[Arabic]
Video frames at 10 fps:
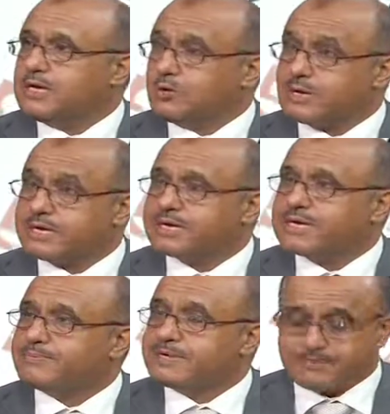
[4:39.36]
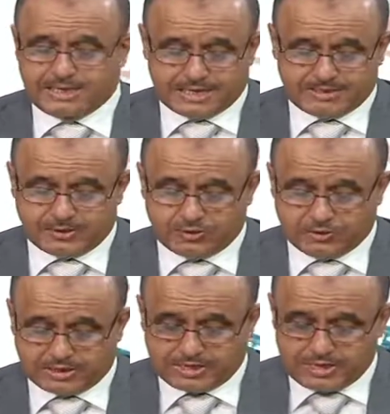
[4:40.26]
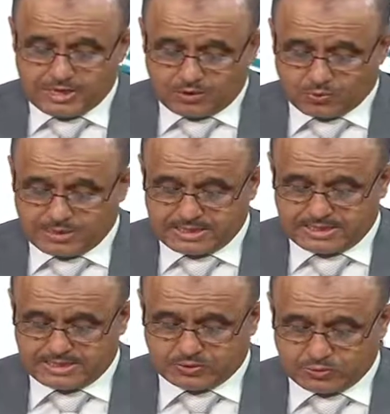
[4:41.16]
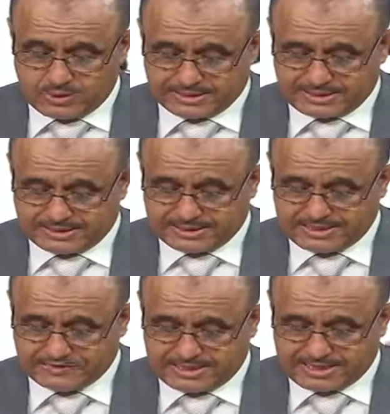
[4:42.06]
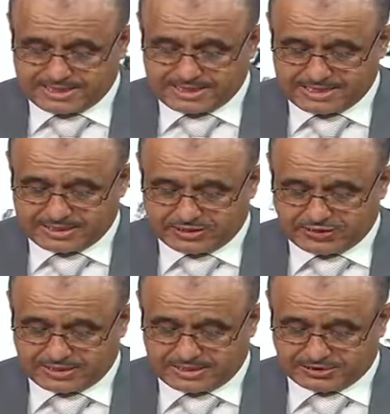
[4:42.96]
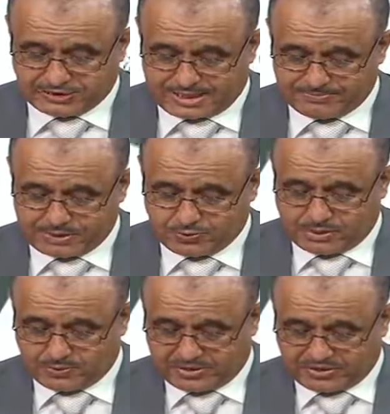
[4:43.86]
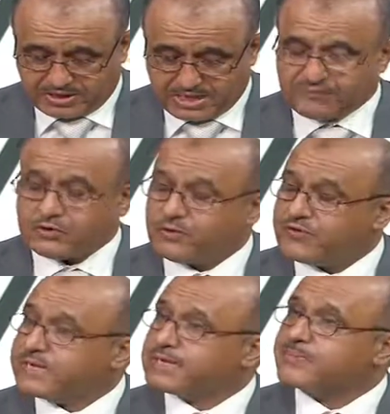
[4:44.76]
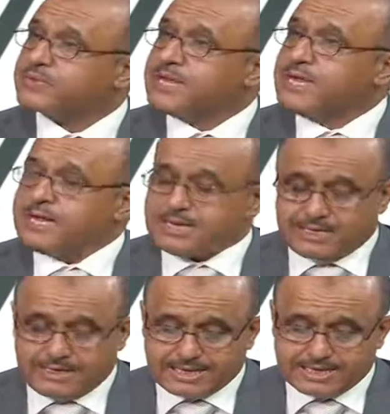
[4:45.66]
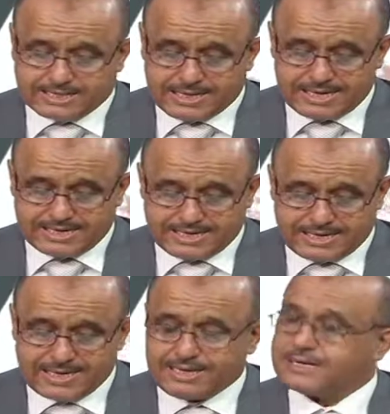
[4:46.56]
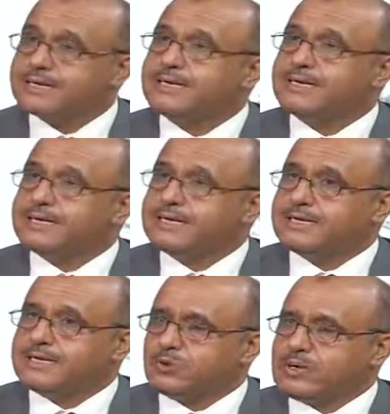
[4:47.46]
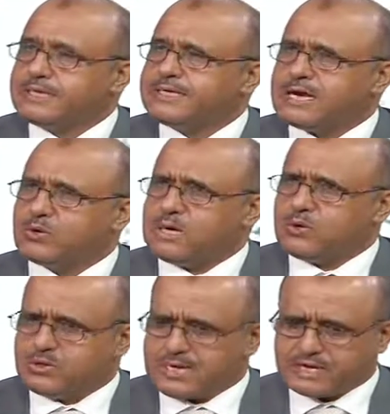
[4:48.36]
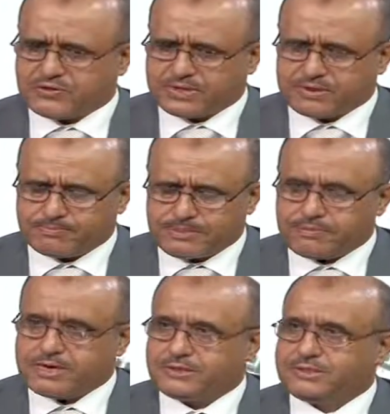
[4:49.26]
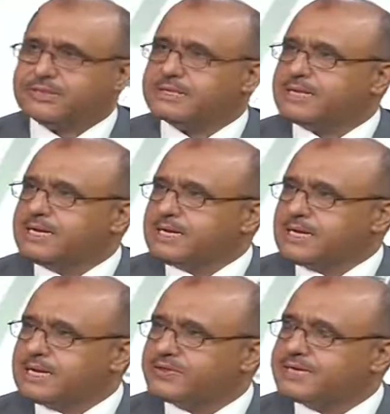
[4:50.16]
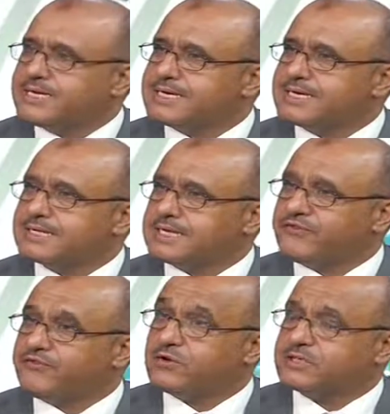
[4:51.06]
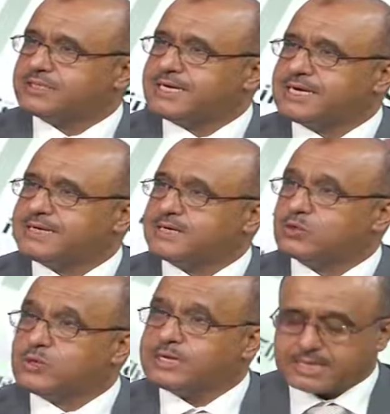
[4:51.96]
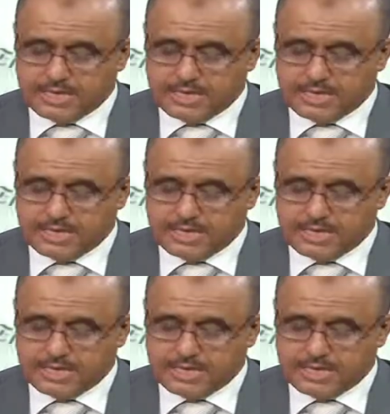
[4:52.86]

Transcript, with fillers: وغيرها من المعالم الأخرى والكويت يعني أيضا لها, لها إرث شعبي وثقافي وفني نعم. آه، لكن كان العائق الوحيد أو, أو الأكثر ما يعيق هذه آه، تدفق السياحة للكويت